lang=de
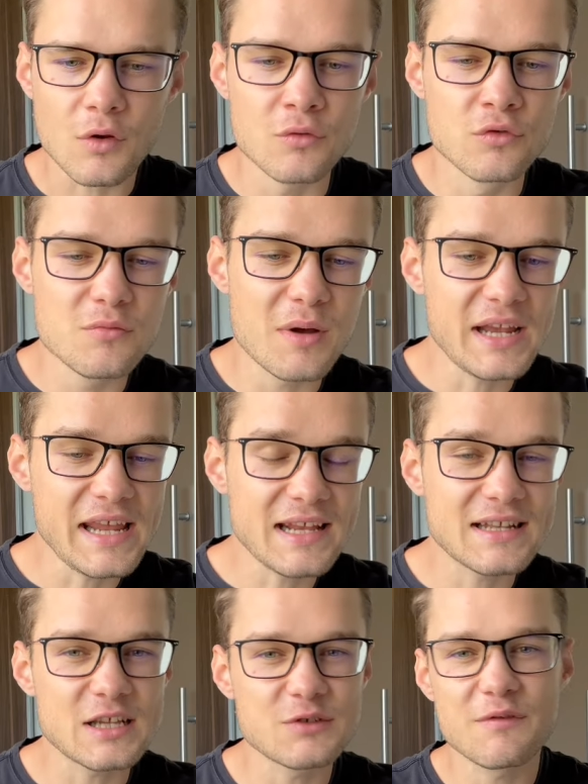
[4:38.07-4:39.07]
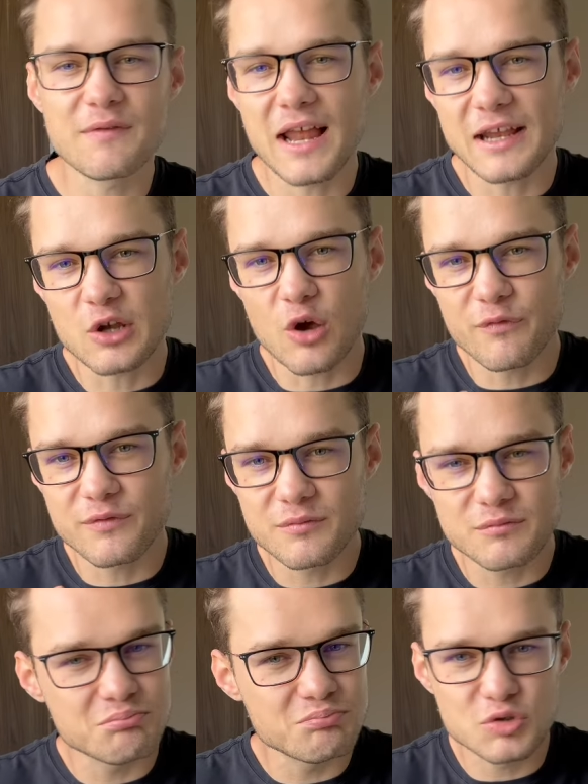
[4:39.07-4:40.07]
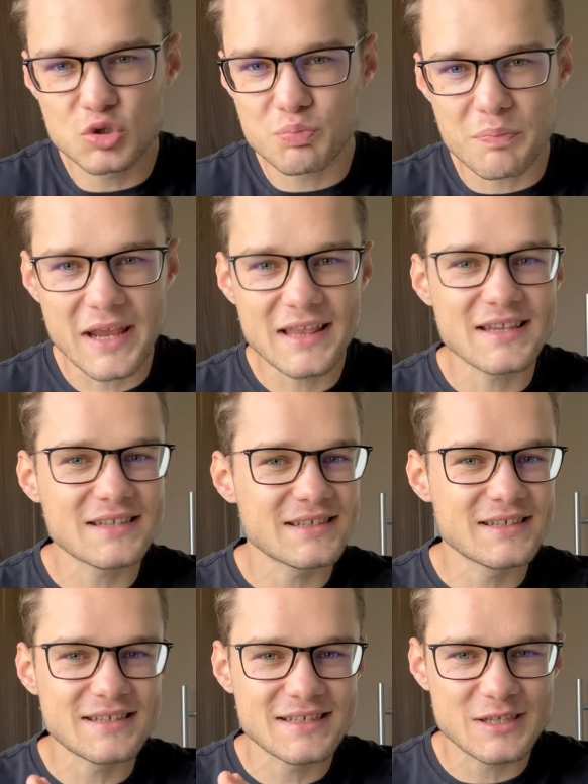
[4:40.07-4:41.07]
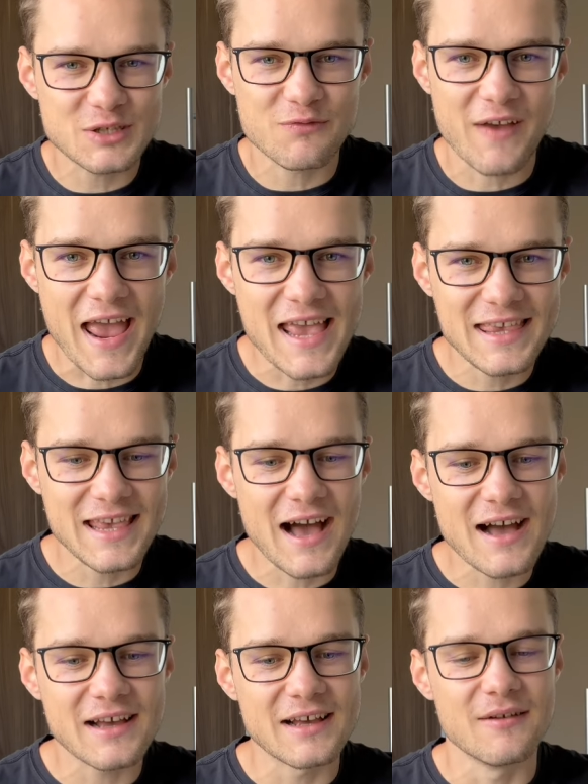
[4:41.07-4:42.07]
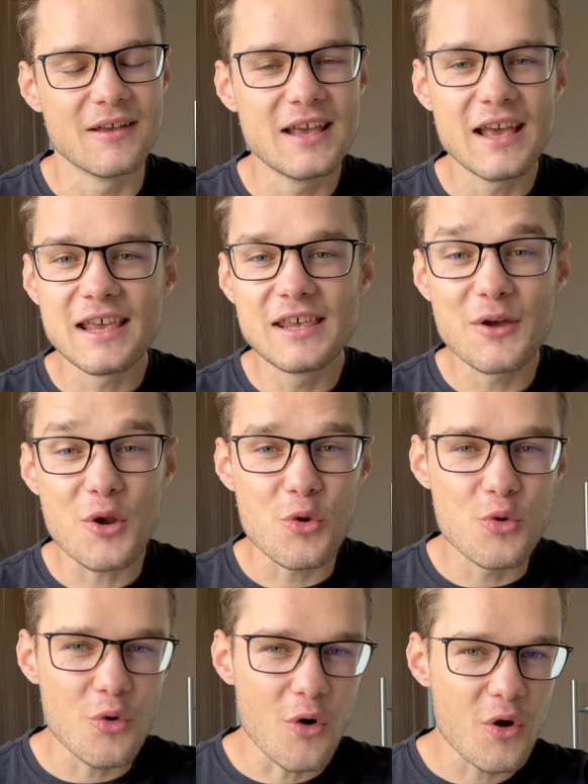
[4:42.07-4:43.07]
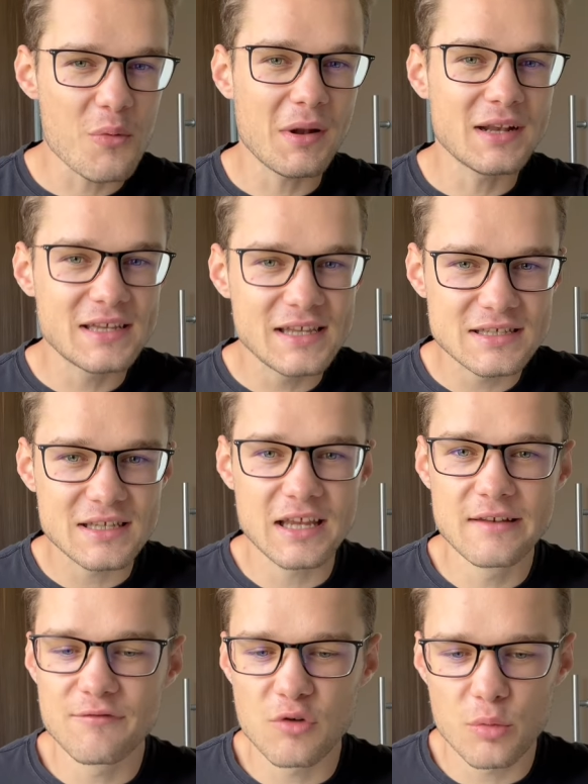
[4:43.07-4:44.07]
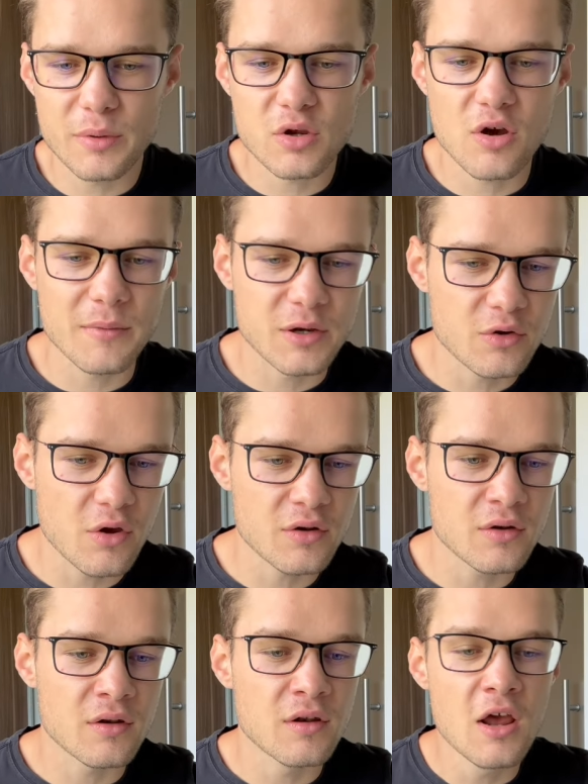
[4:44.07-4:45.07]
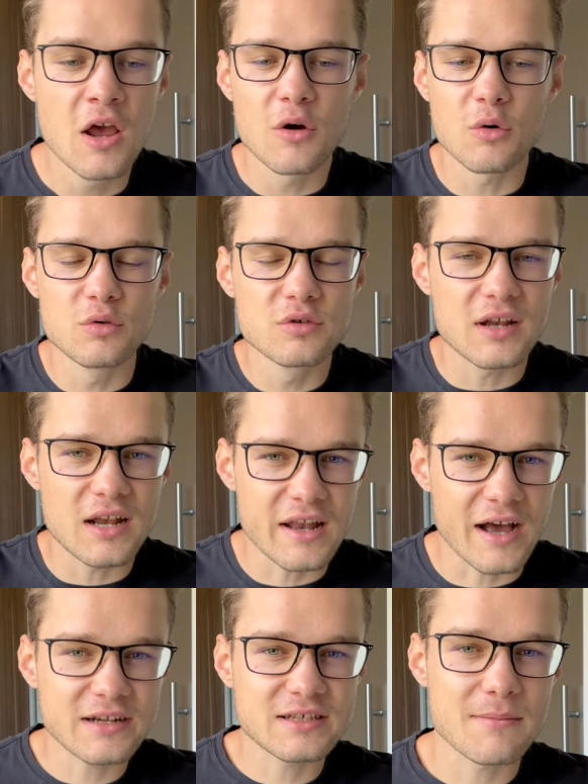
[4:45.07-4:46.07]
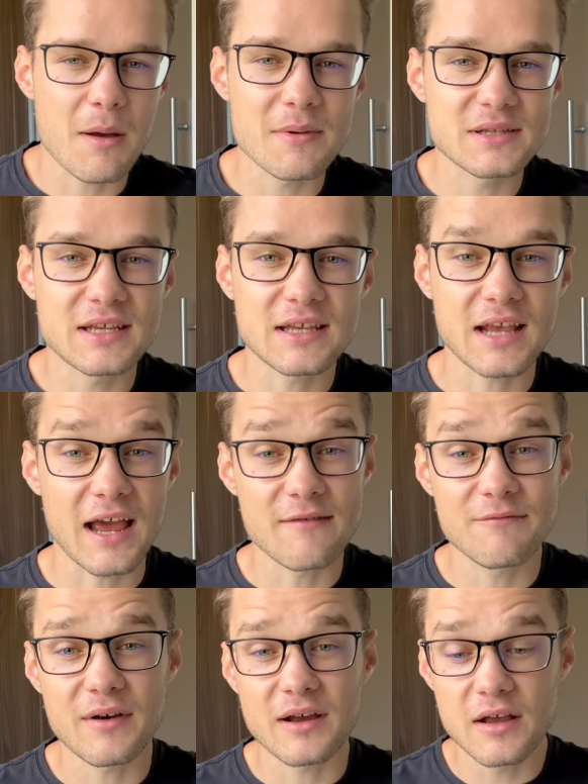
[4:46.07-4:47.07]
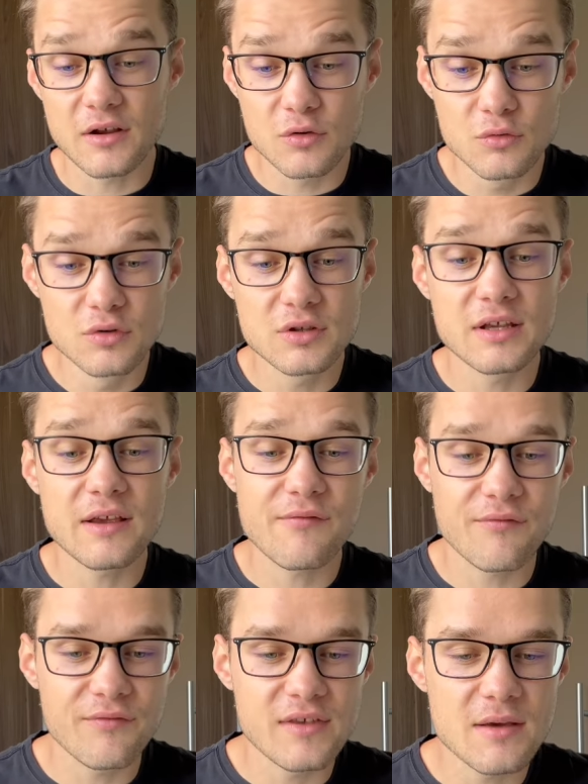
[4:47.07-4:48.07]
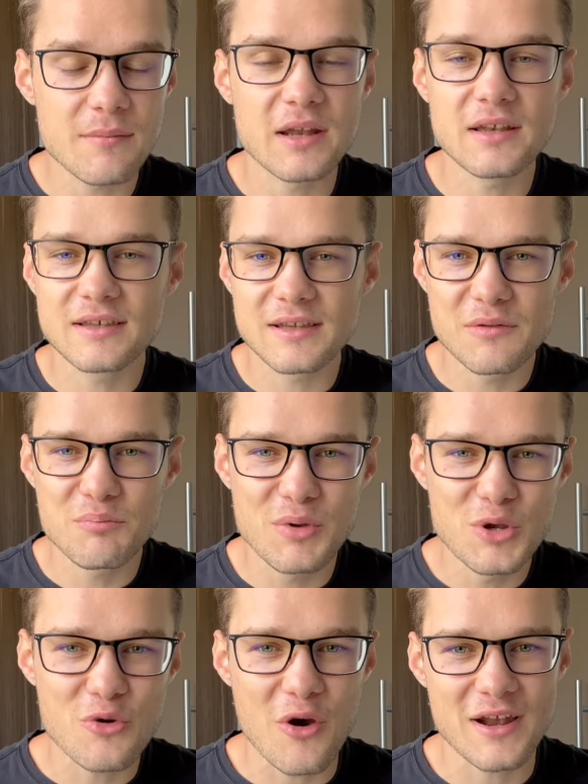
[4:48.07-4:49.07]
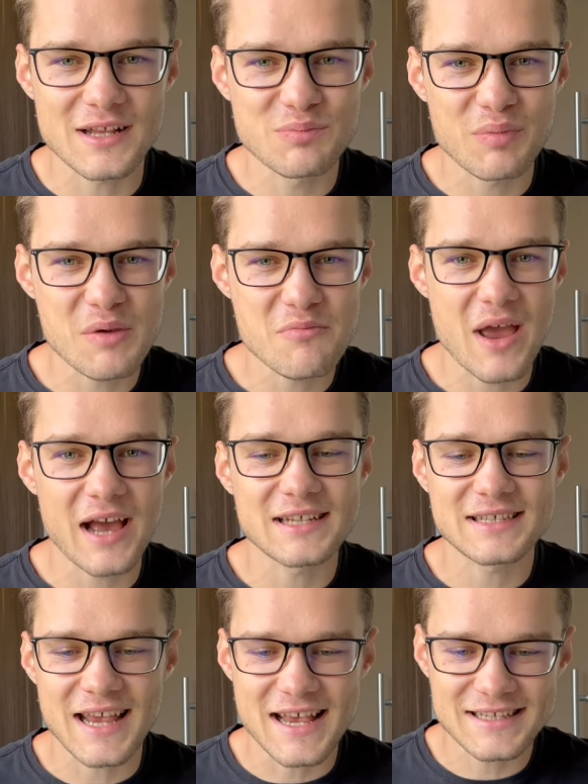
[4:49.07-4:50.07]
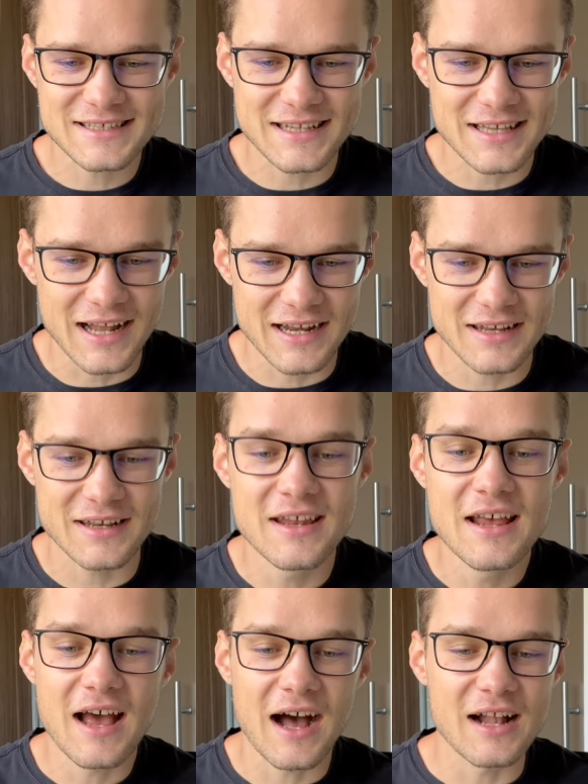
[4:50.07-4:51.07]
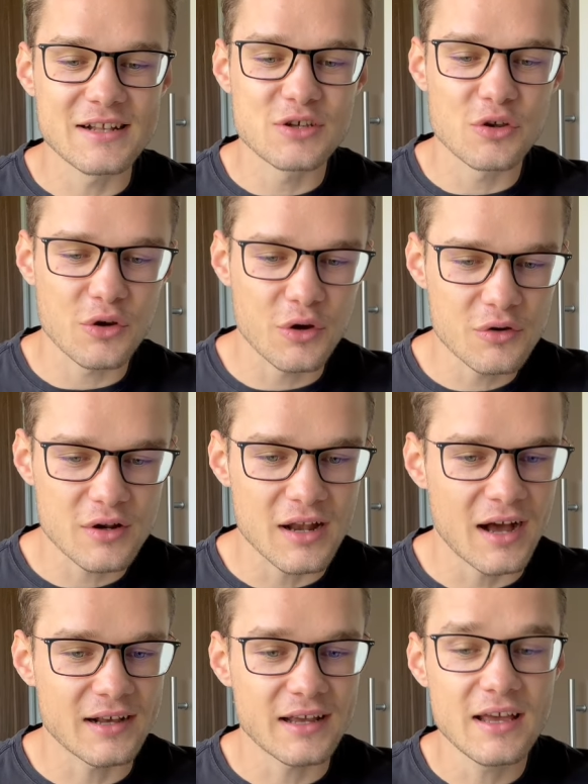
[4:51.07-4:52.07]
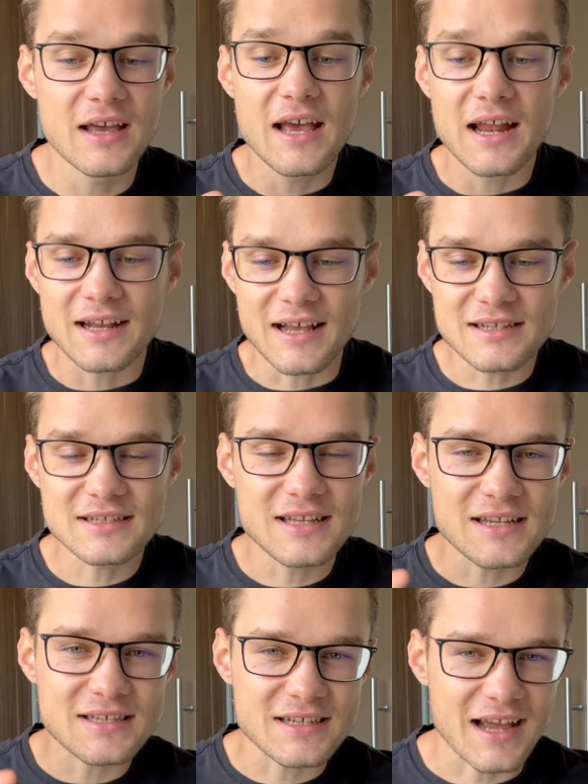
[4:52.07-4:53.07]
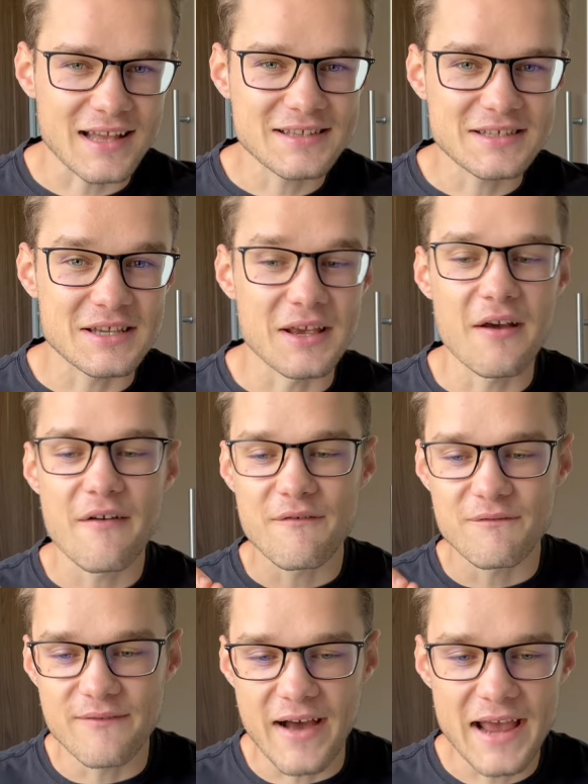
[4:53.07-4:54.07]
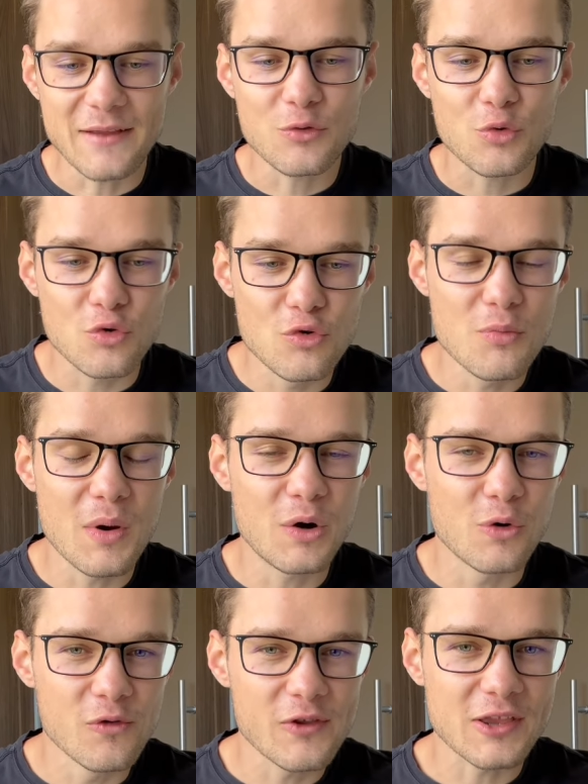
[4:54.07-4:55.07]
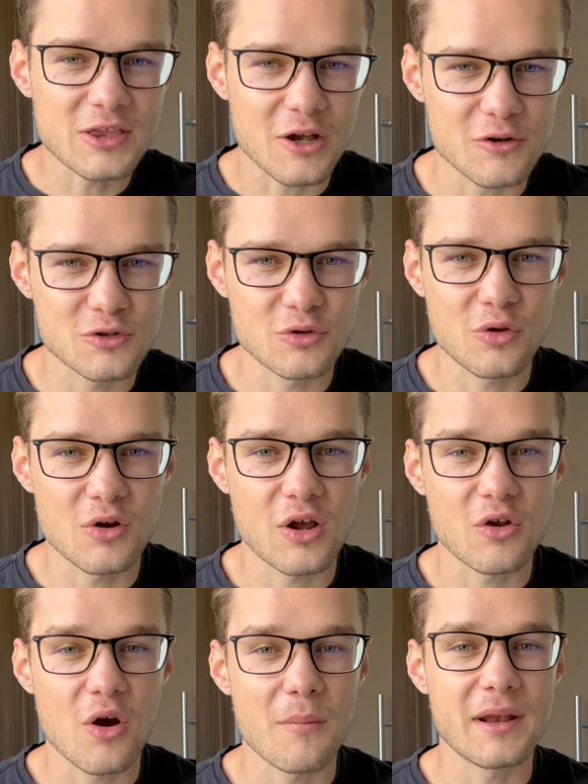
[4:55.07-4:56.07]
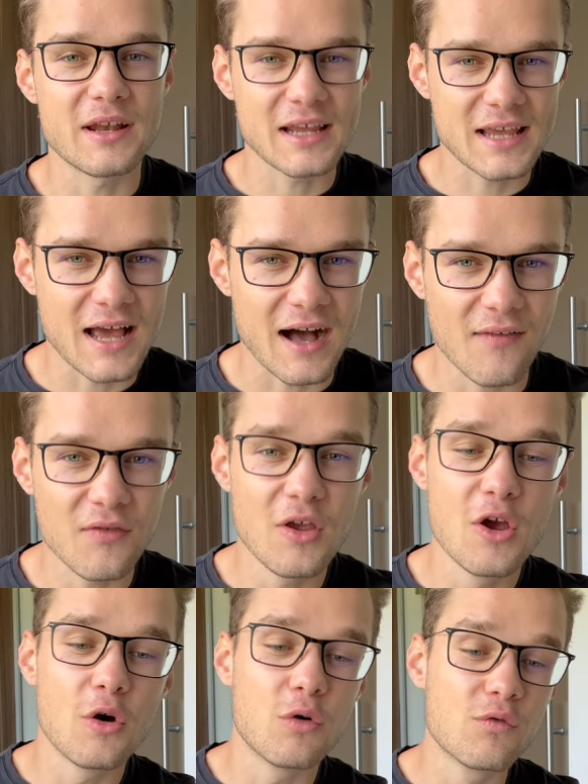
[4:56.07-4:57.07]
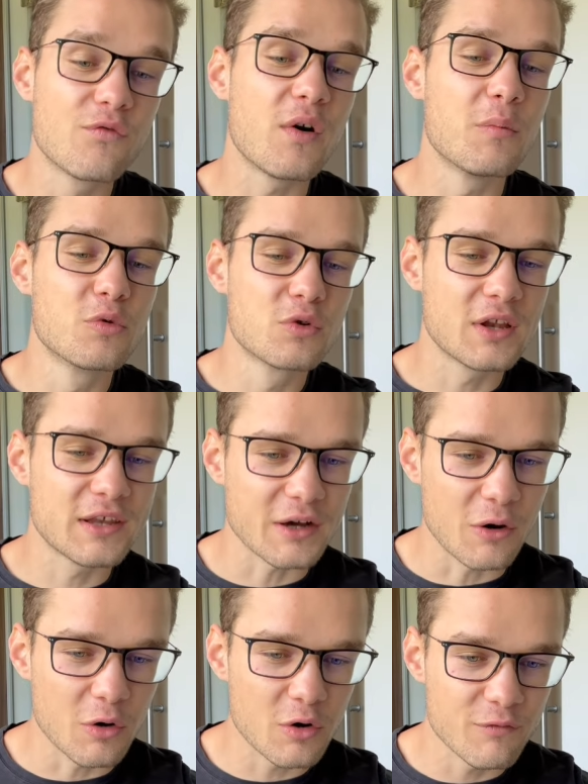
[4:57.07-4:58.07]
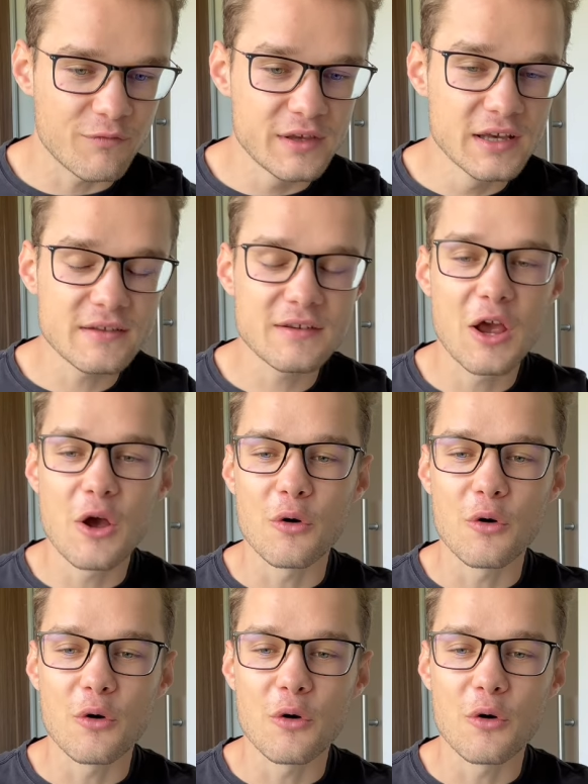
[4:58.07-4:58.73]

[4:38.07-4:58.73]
und überlegen, dass wir vielleicht auf spätestens zwei Jahre hier nochmal diesen Inflow bekommen könnten und langsam aber sicher einfach gute Firmen, die Bitcoin als primäres Asset halten, als Rücklage, dass das Ganze weit über 100.000 Dollar kommen kann und vermutlich auch wird.